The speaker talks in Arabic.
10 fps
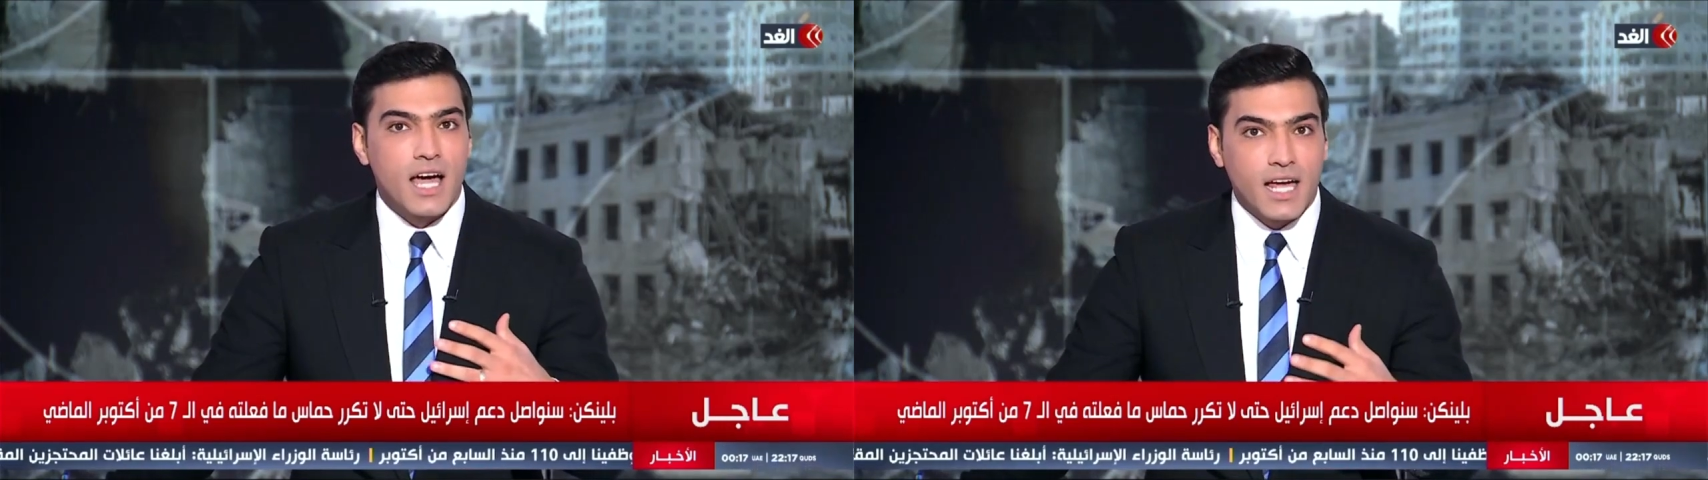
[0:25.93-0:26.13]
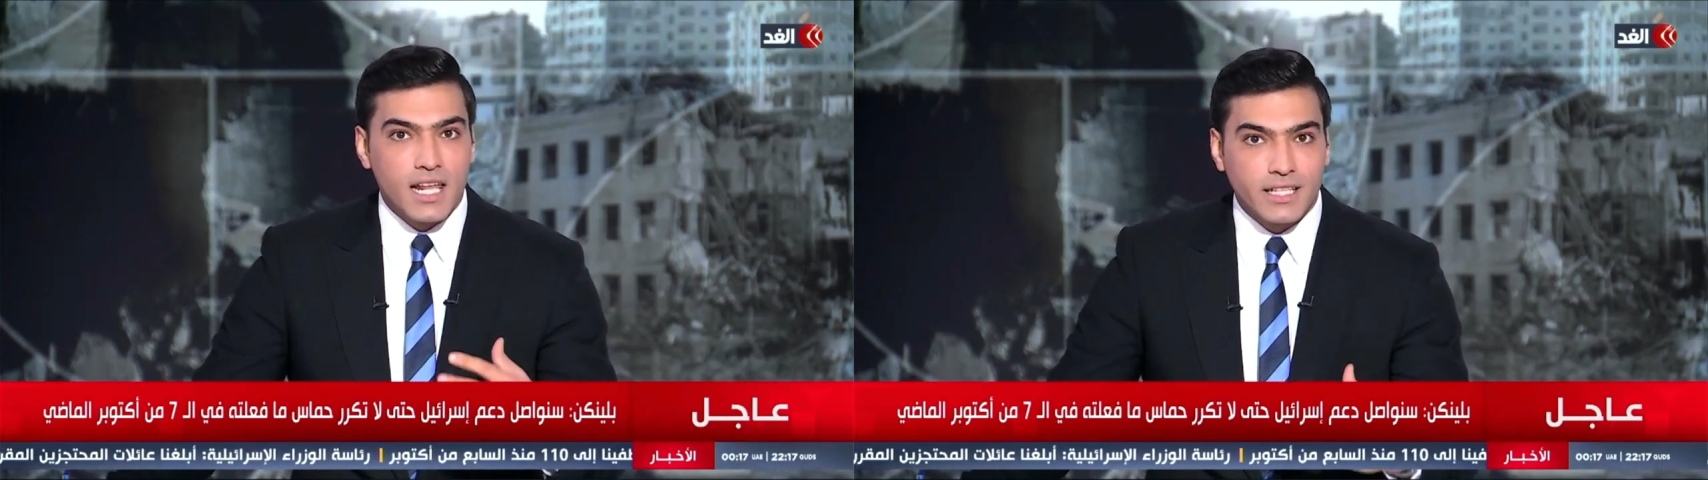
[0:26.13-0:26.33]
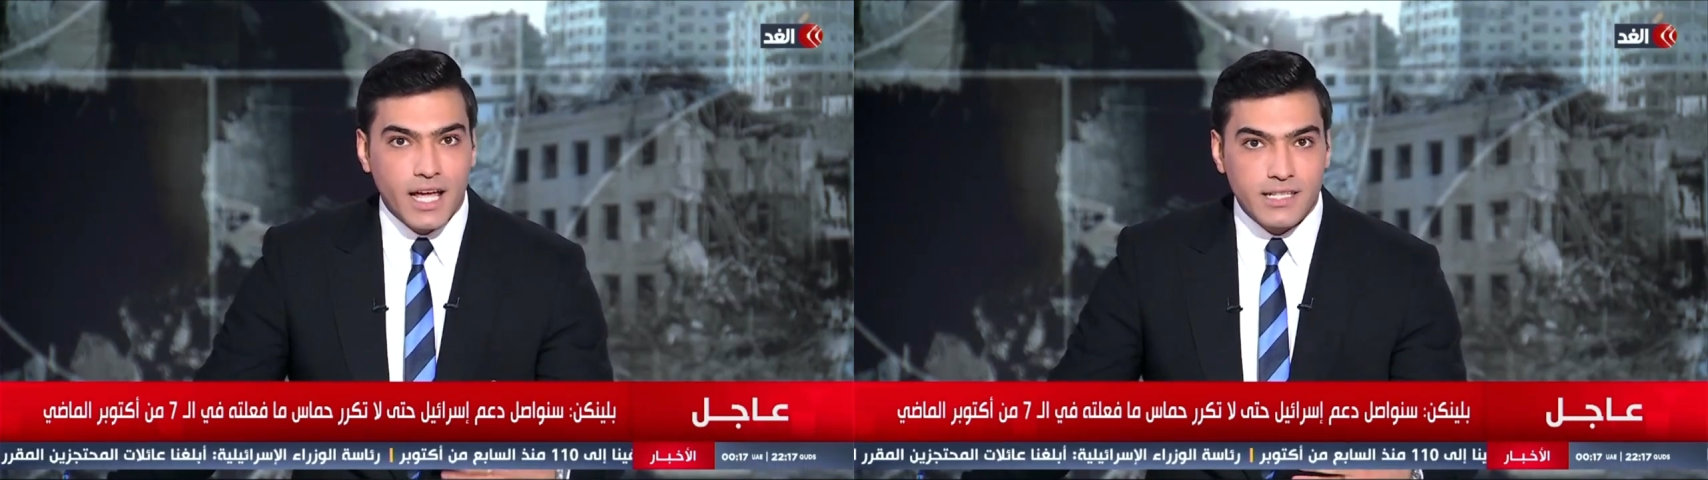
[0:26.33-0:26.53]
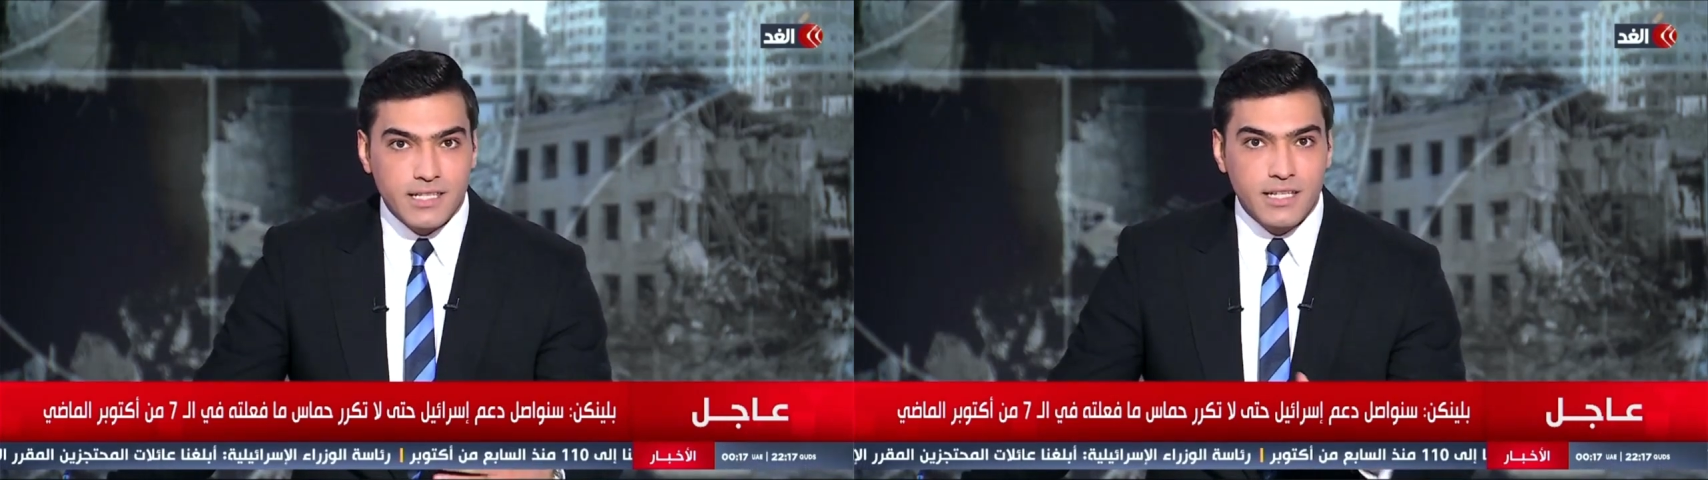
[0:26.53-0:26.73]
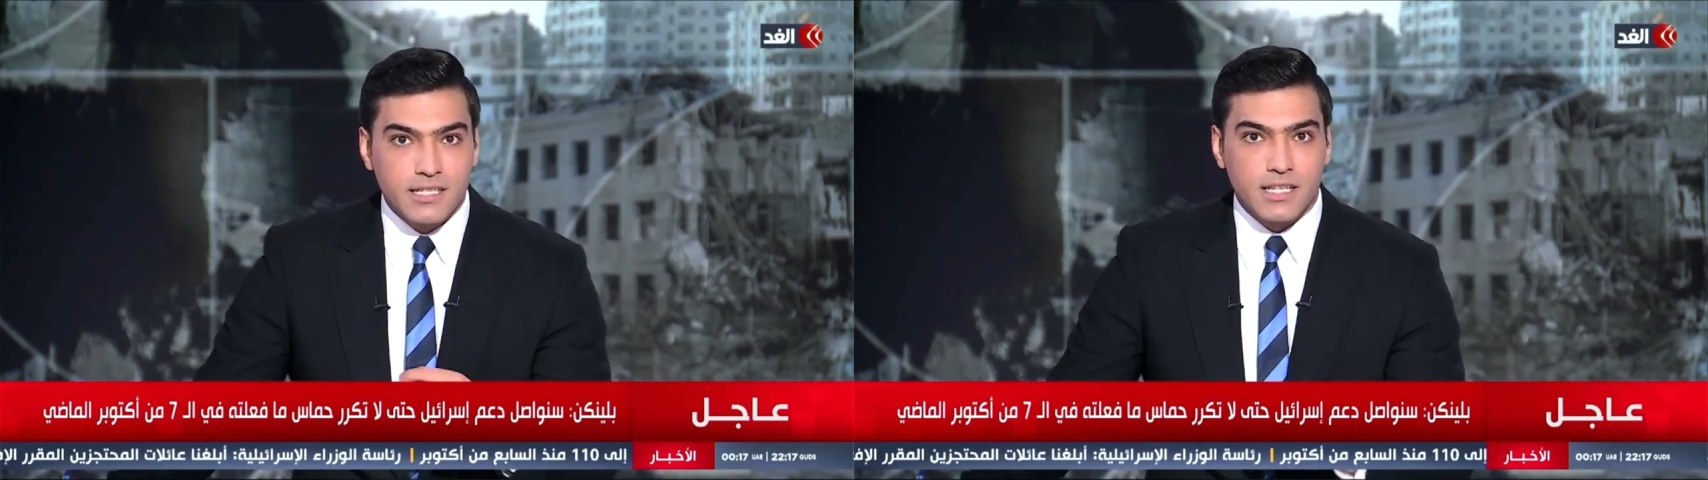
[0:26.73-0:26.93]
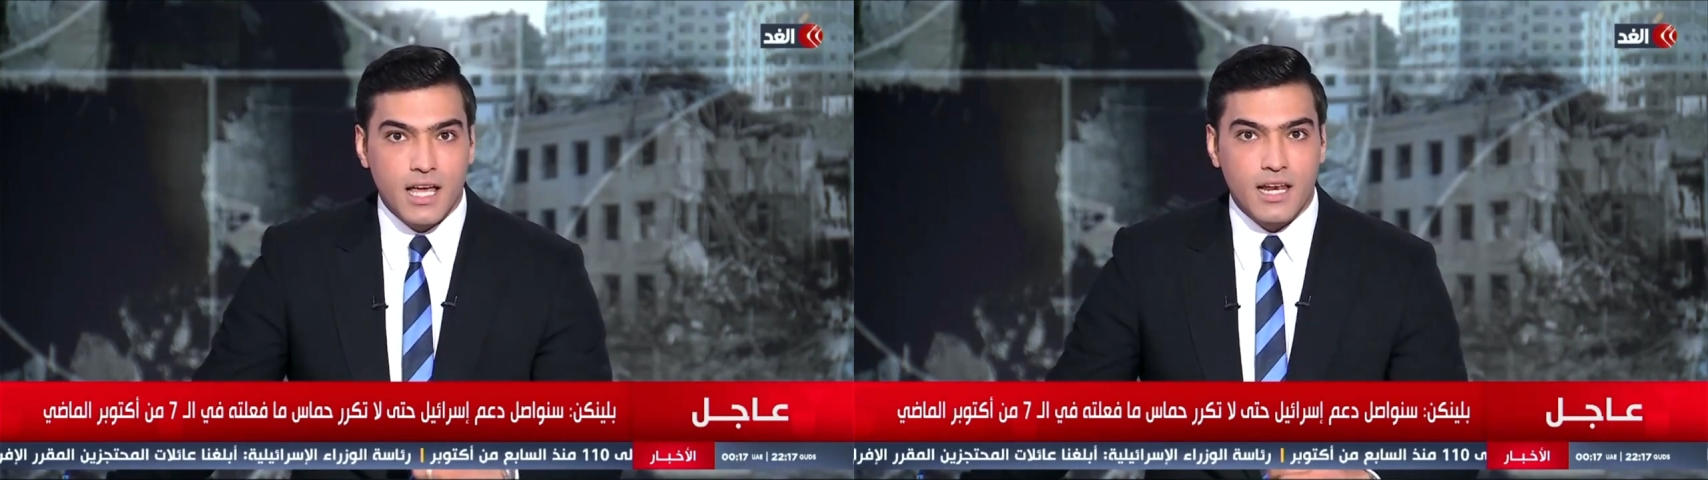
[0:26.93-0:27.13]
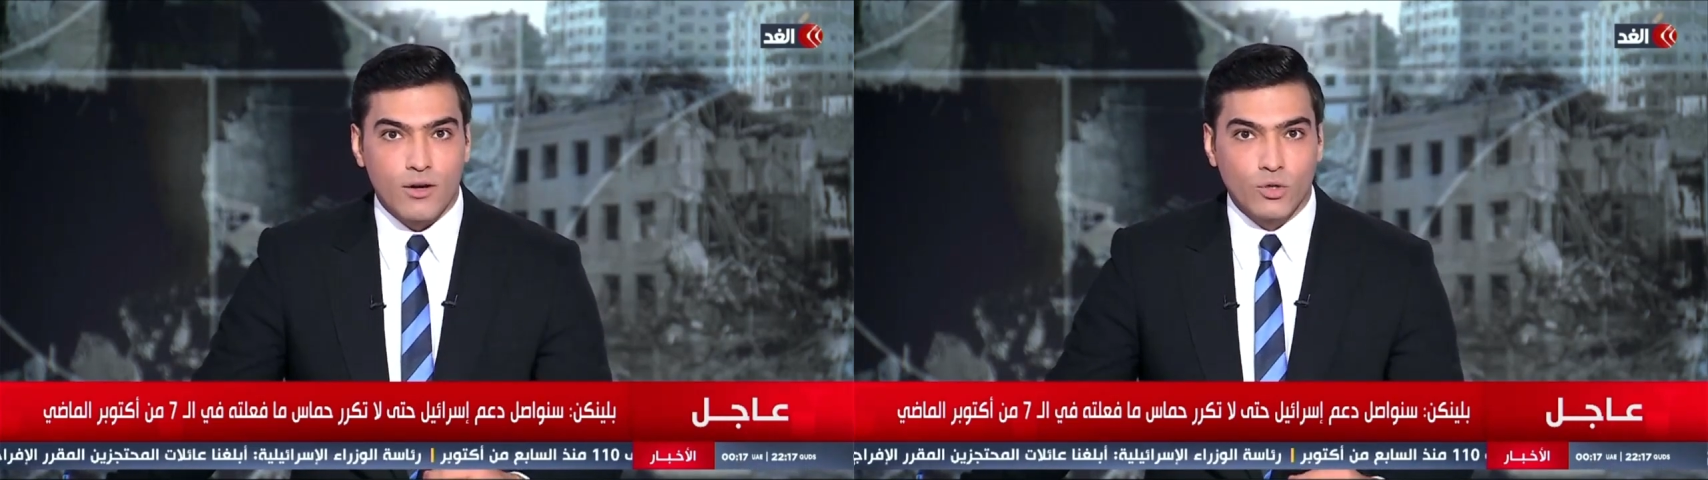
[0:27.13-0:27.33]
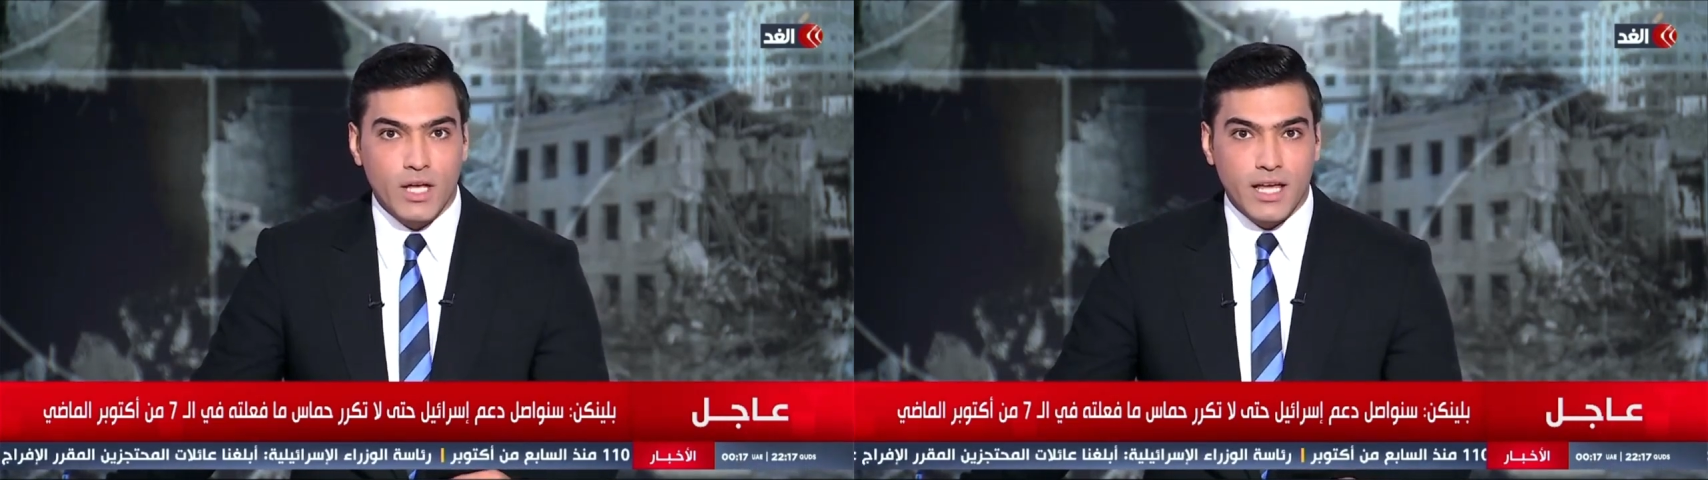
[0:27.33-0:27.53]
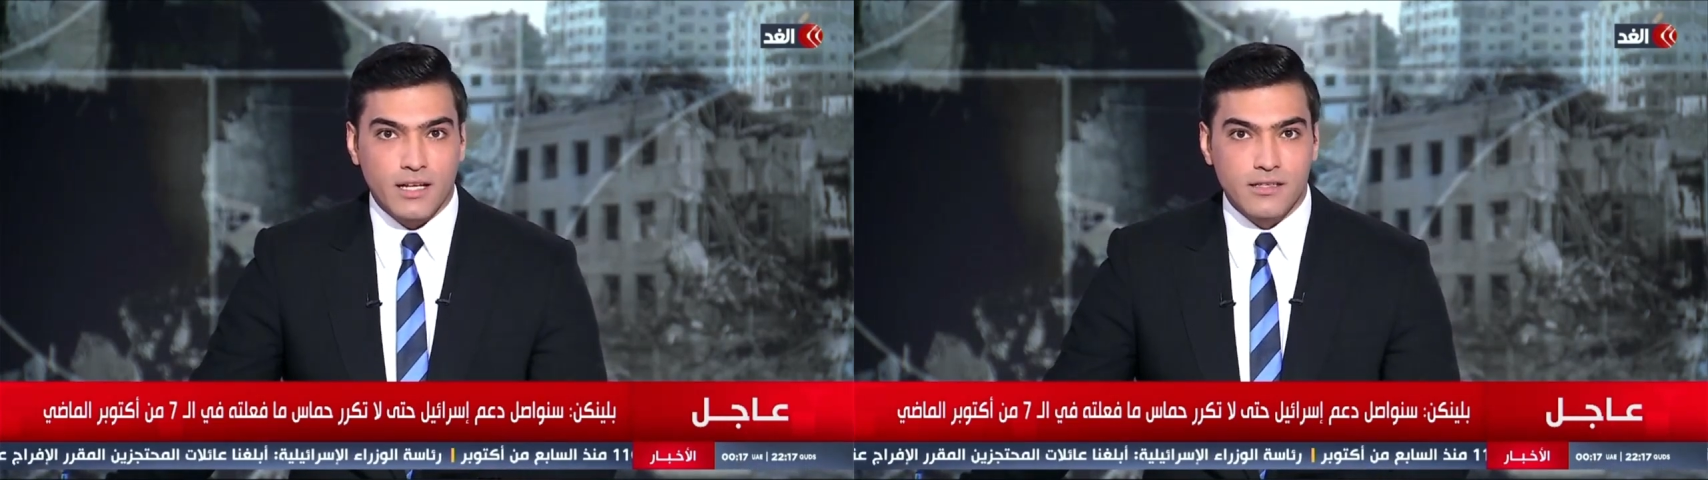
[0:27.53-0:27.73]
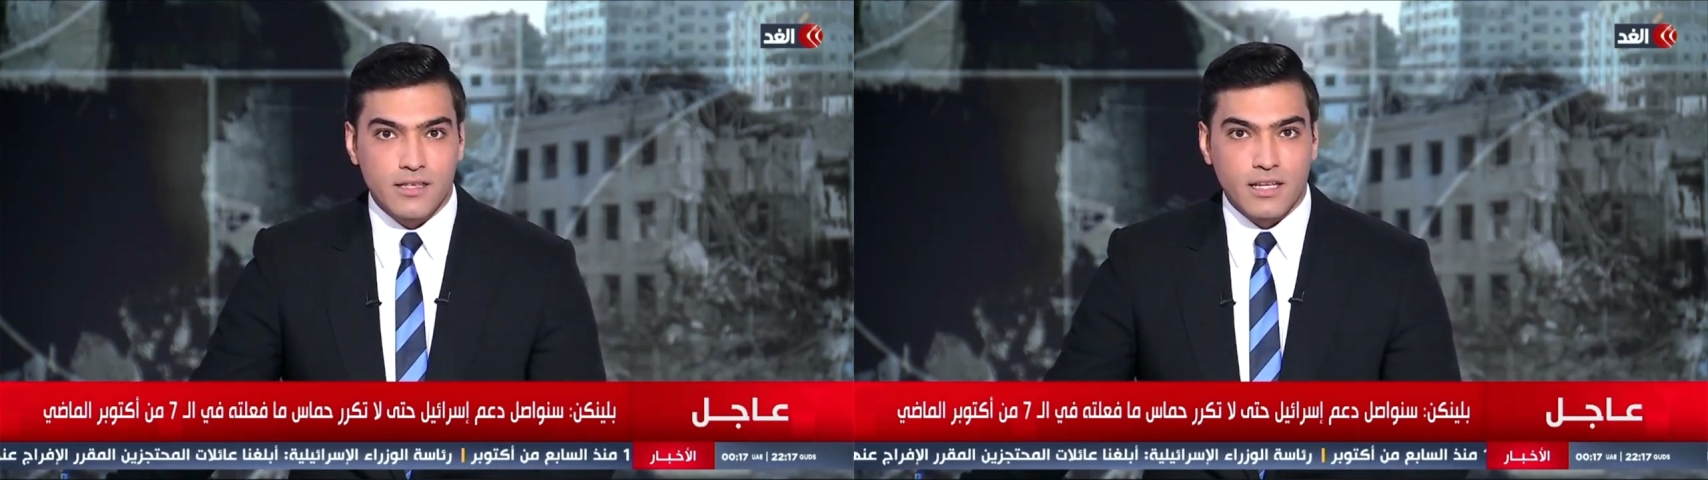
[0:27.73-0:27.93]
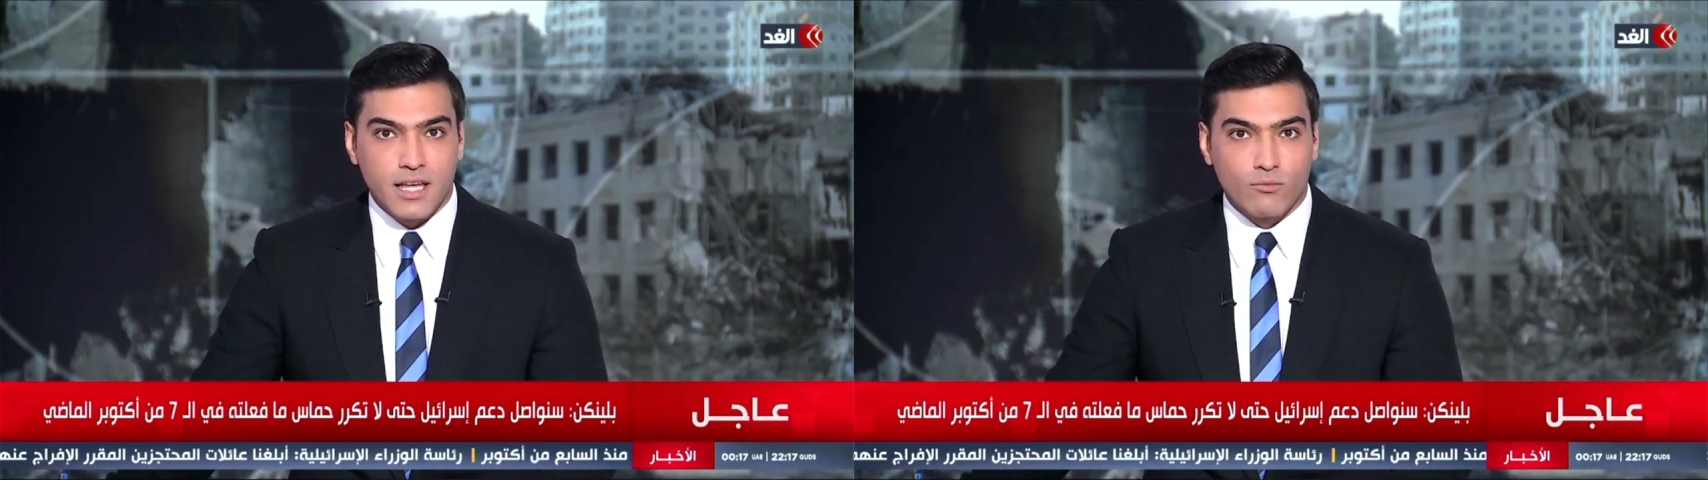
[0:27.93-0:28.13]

على تعزيز الهدن الإنسانية